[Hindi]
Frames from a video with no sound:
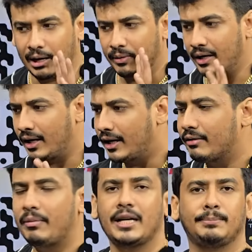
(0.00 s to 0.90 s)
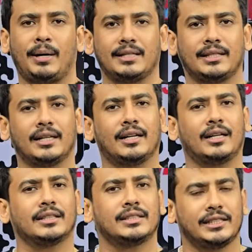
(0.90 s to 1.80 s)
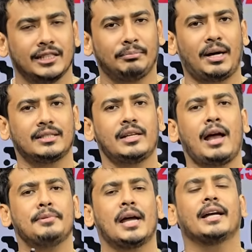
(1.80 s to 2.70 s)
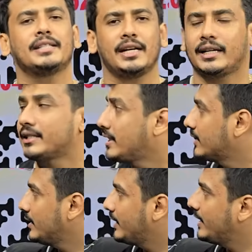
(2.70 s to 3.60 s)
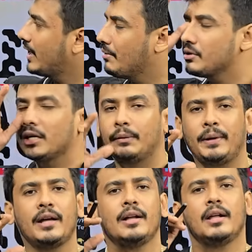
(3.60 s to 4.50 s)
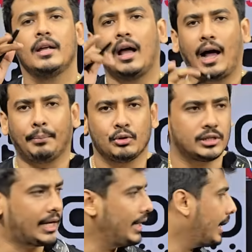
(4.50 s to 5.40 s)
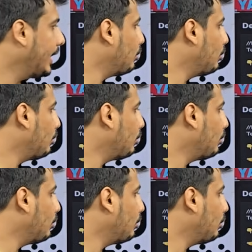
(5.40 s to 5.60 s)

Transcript: काम है हर मैच पास है हर सेशन पास है आप जाके चेक कर सकते हैं टेलीग्राम चैनल पर आपको सही लगे